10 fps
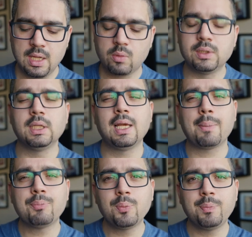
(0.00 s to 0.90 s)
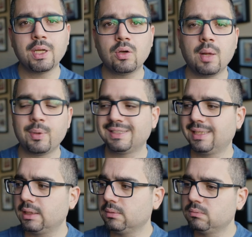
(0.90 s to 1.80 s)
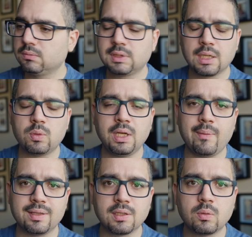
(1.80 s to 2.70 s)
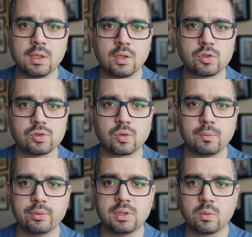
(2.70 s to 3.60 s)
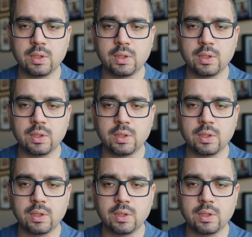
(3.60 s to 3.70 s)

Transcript: quindi la più piccola può essere tranquillamente quella del nostro computer.